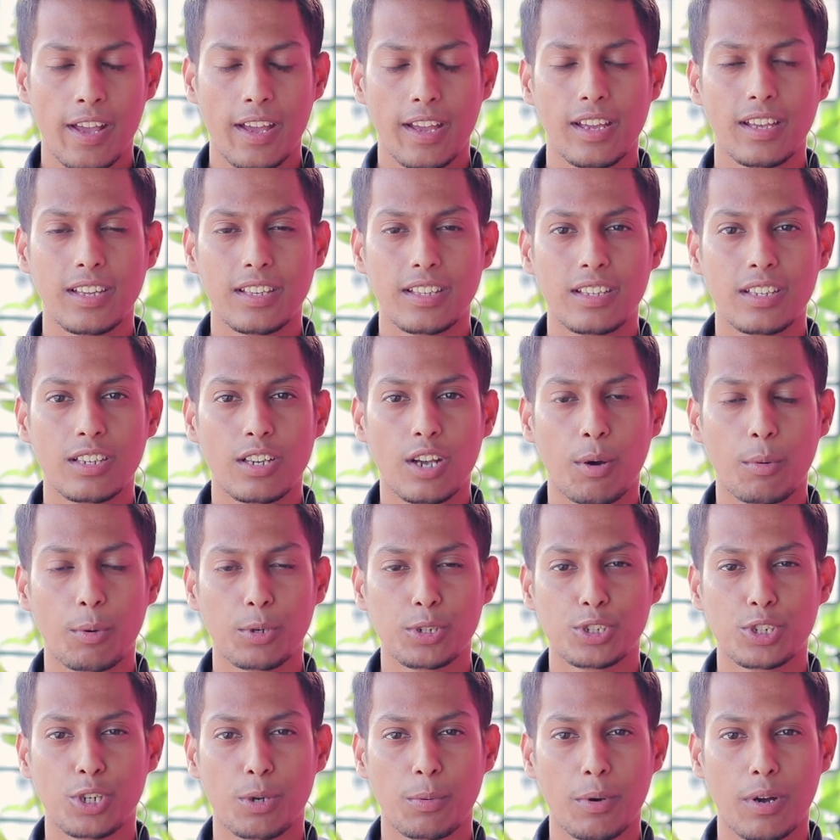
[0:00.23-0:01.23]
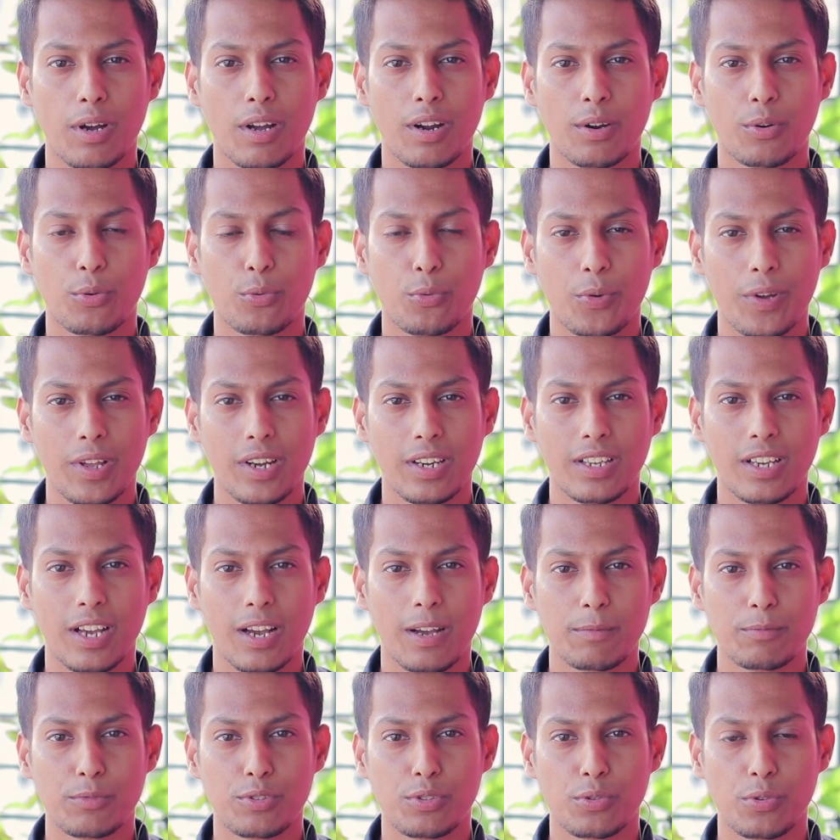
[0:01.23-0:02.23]
হেই কি খবর সবার
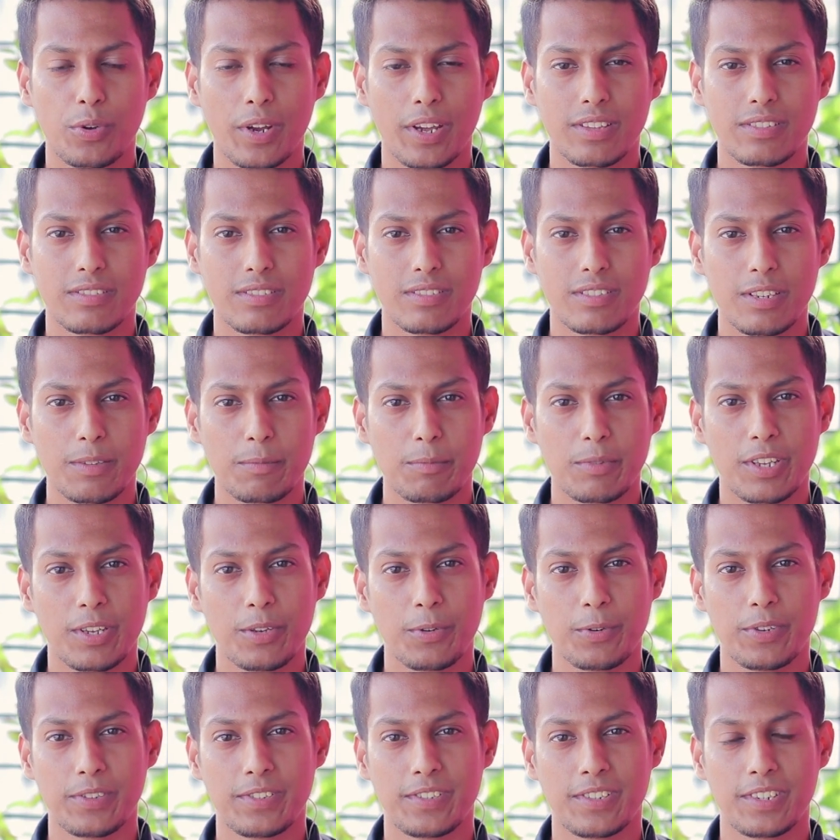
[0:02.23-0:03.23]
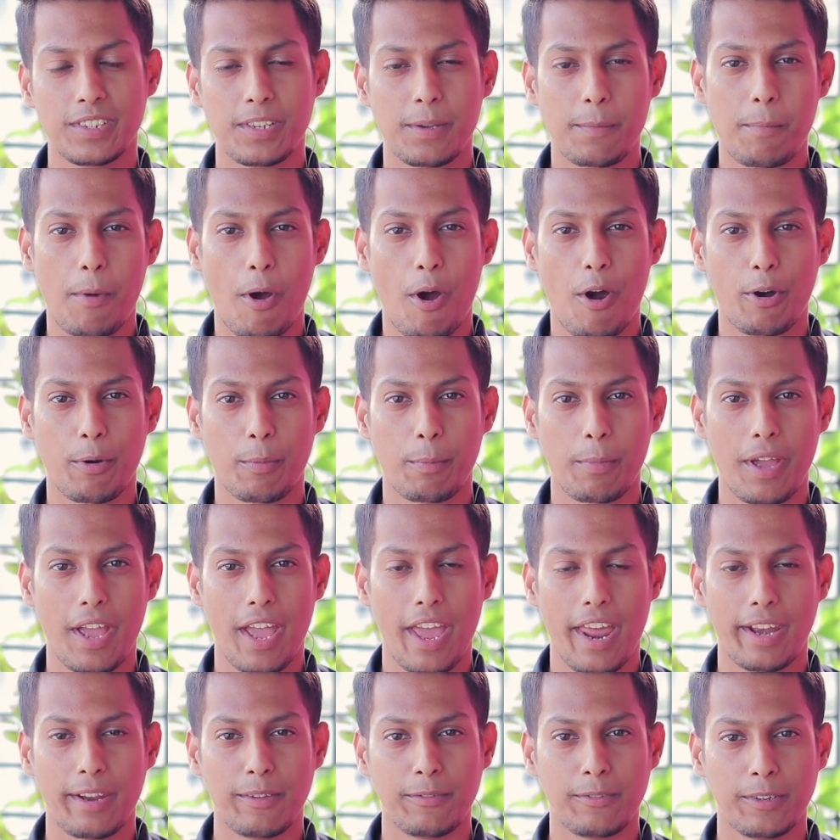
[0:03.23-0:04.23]
ওয়েলকাম টু এক্সট্রিম কিউরিসিটি পাওয়ার বাই
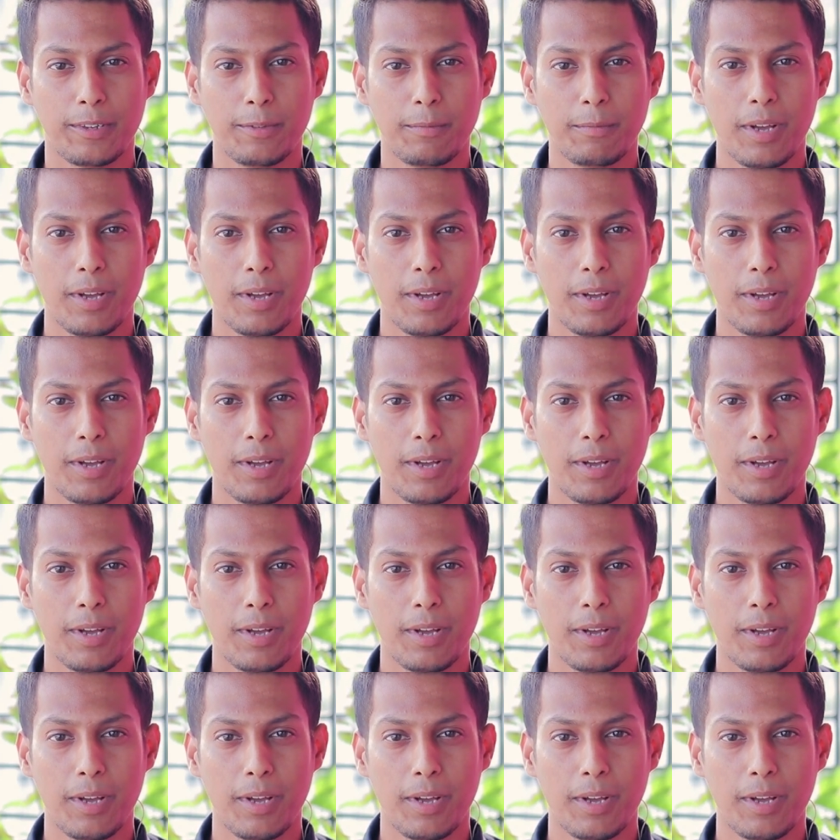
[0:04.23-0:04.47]
হ্যান্ডি